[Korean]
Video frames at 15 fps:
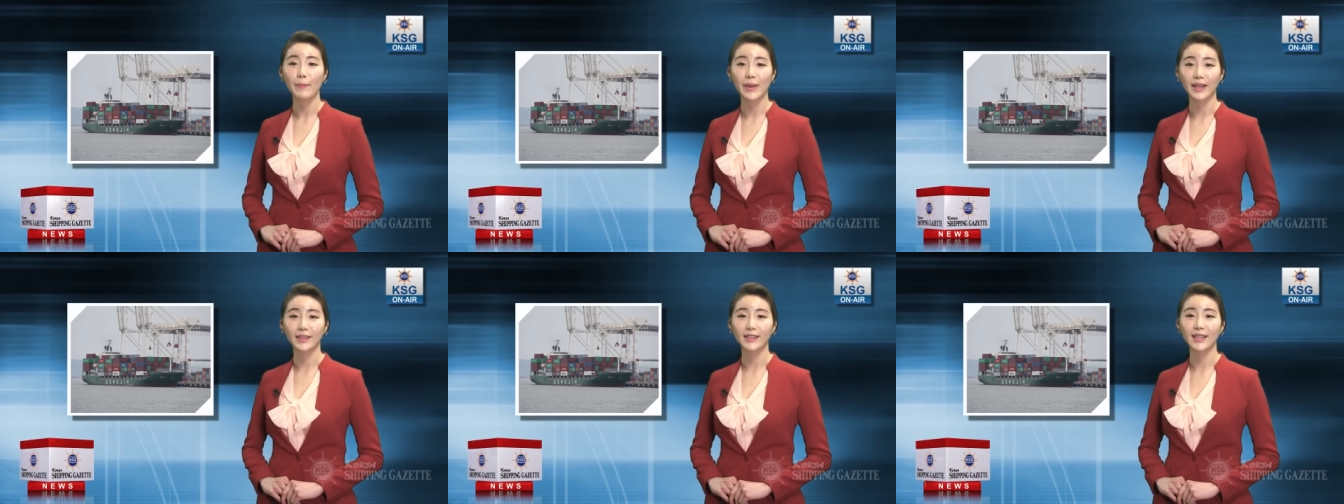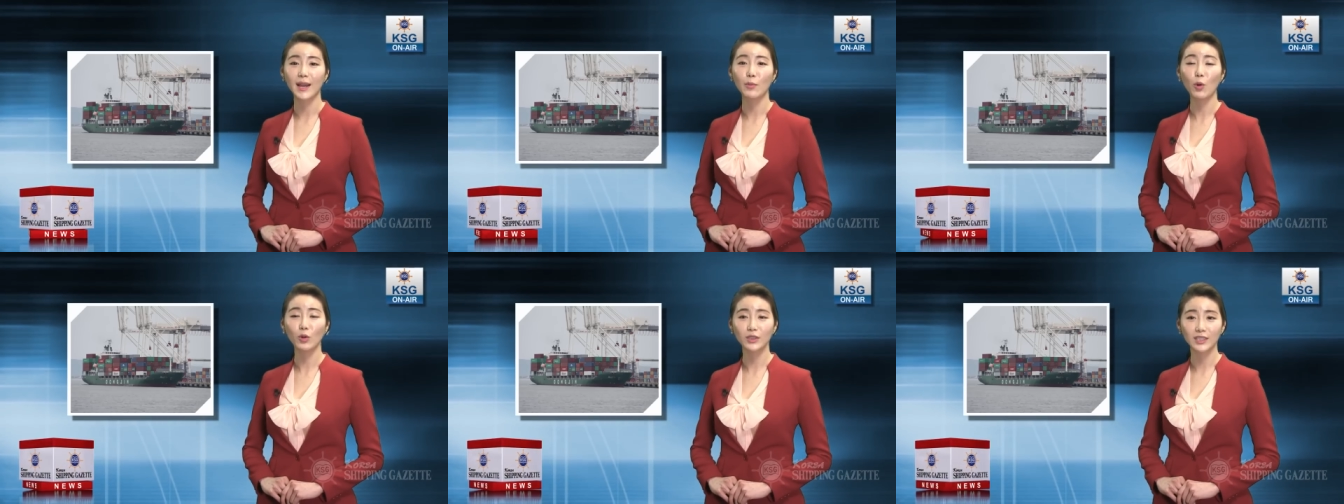
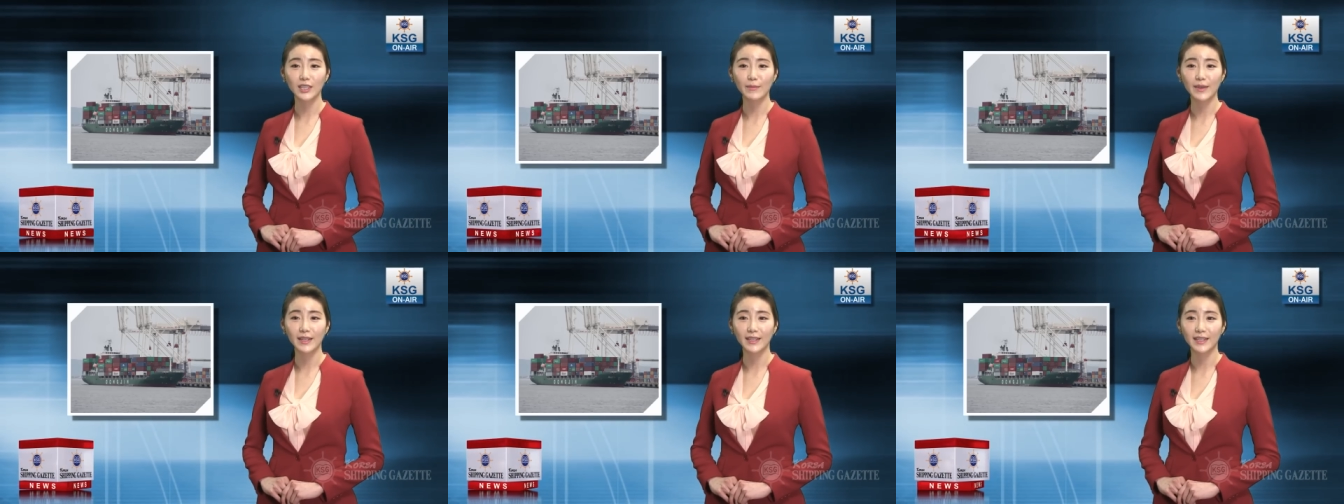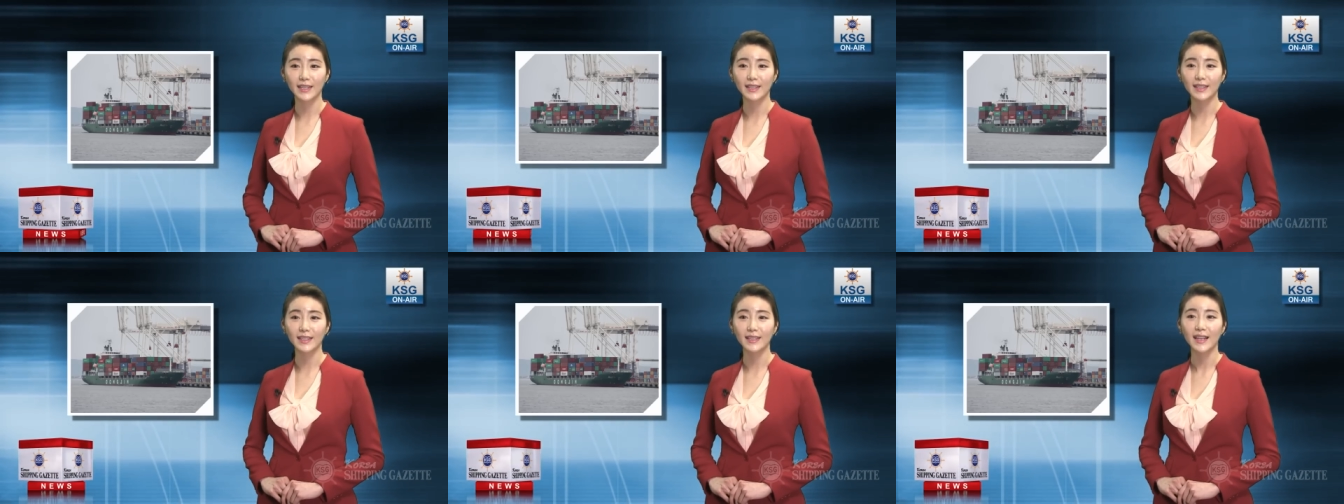베트남 호찌민을
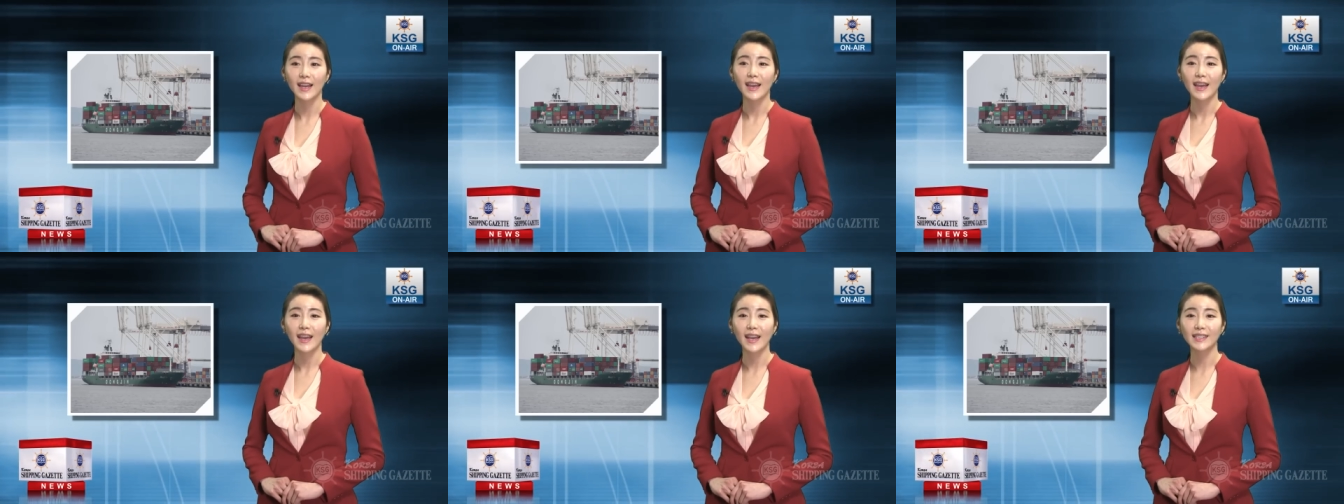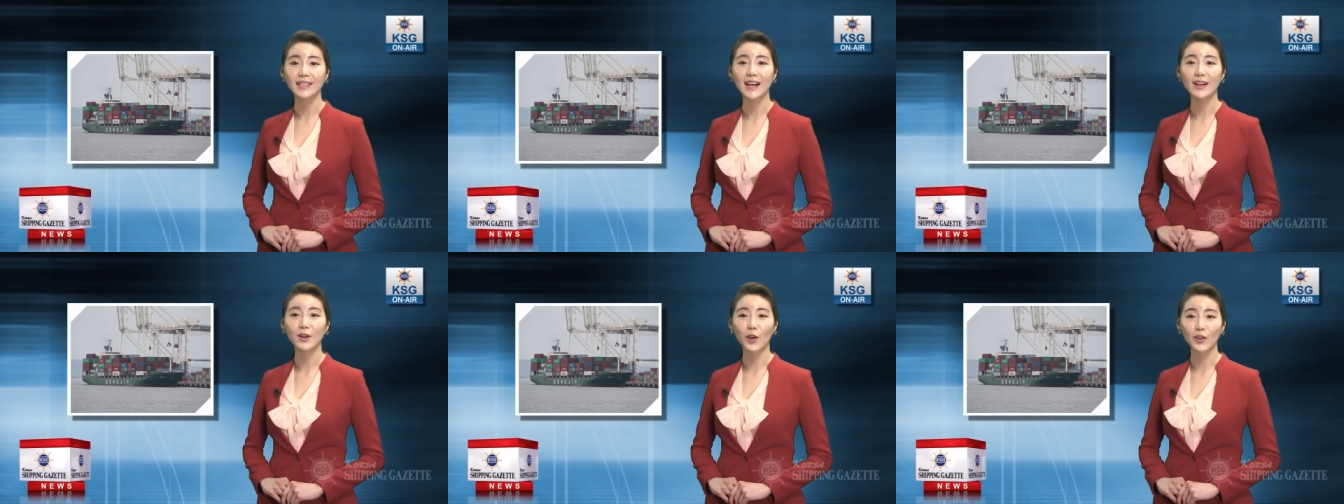잇는
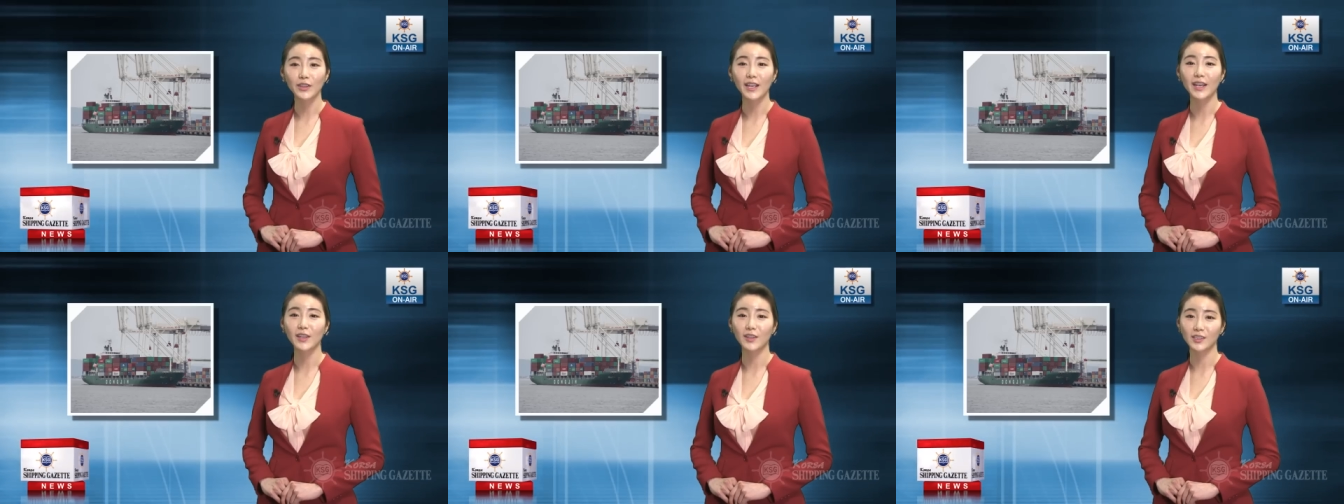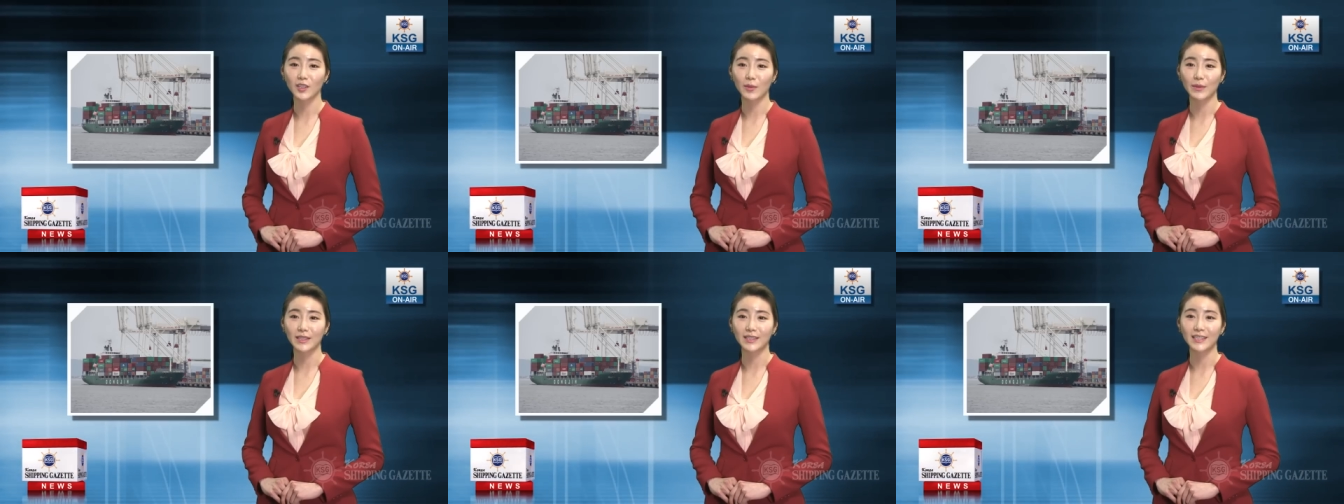해상 컨테이너
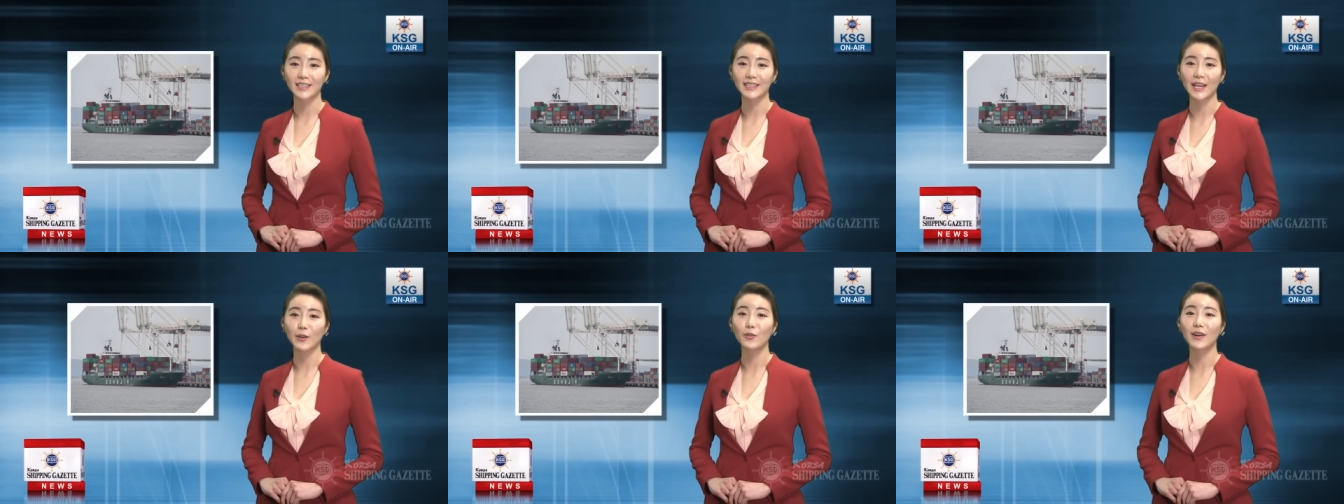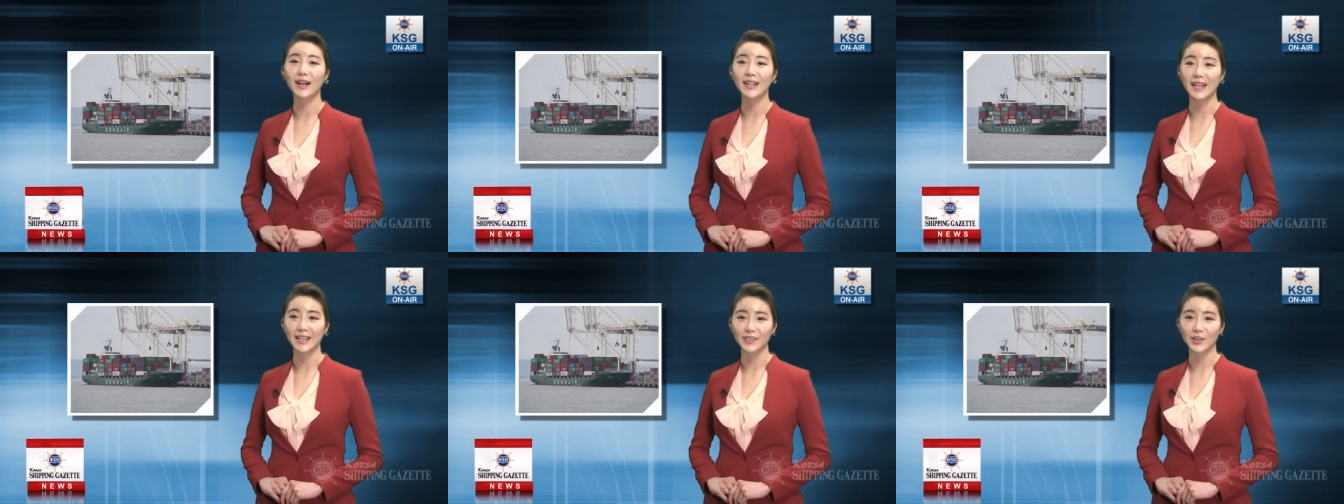서비스를
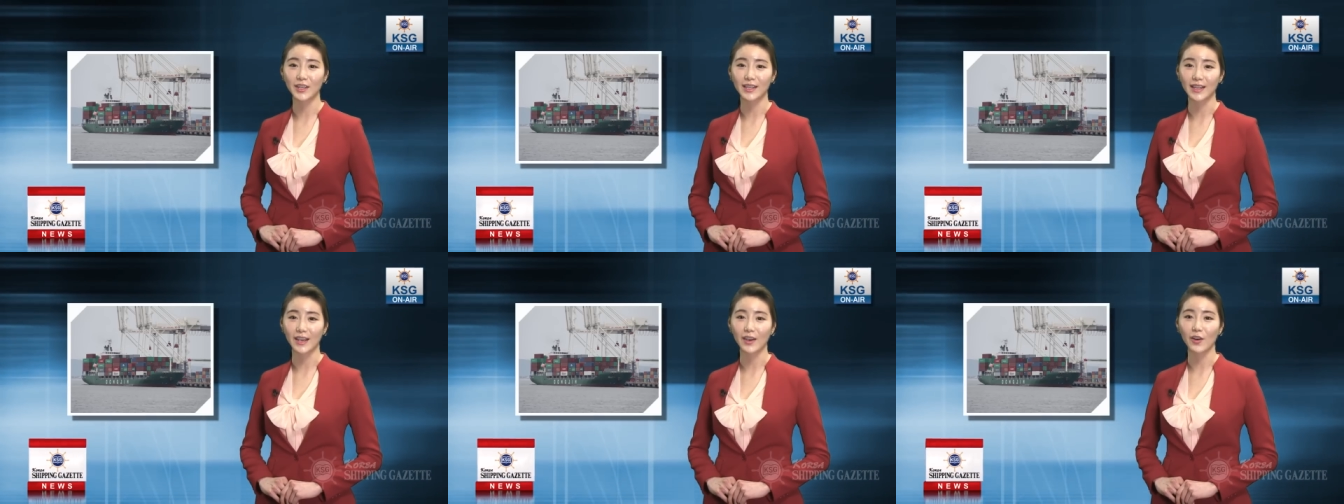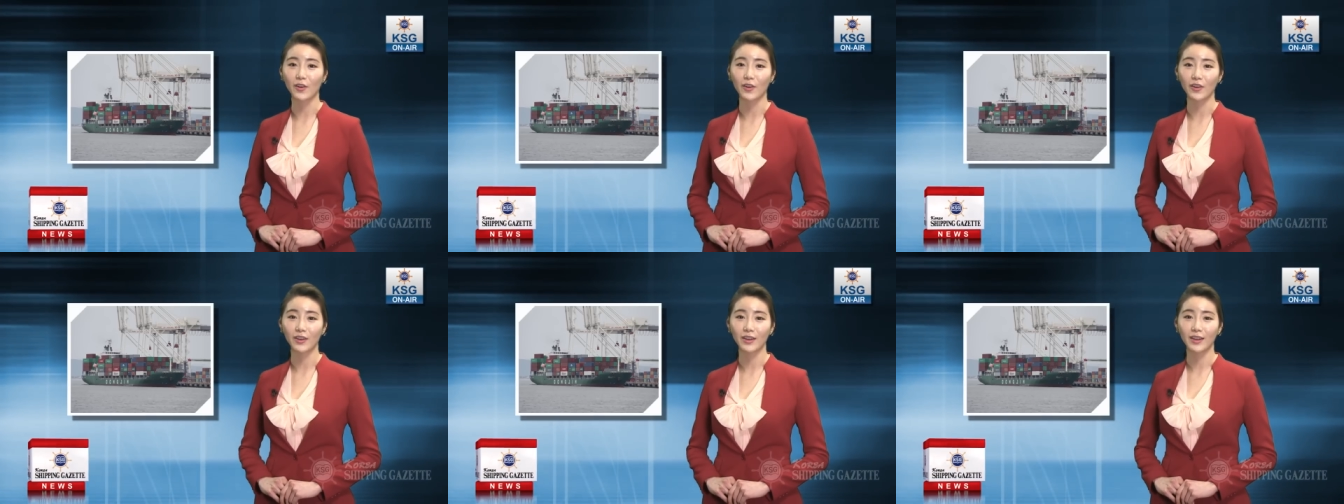제공할 예정인데요.